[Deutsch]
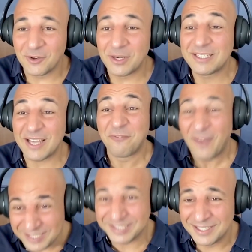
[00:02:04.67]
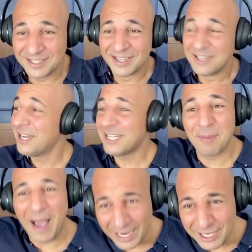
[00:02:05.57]
Ich sag, was? Nicht
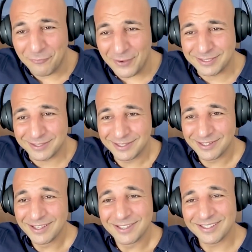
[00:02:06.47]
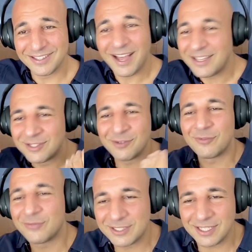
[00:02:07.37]
mal angefasst? Also,
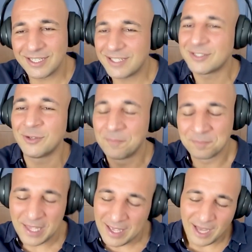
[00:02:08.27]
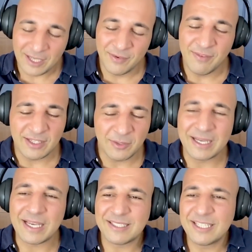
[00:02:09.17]
versteht ihr das so? Also, wenn wir jetzt
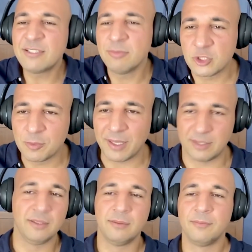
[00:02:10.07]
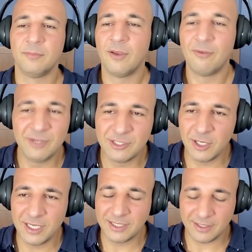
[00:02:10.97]
über Rassismus sprechen, wie
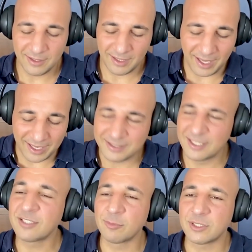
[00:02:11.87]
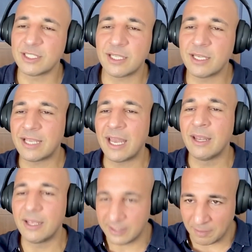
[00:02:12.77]
soll ich Rassismus, ich, ich
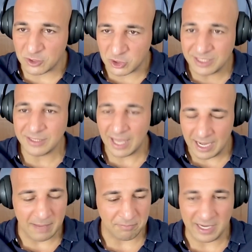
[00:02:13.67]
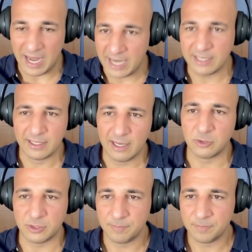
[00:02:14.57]
kenne, ich habe Geschichten erlebt an der eigenen Haut.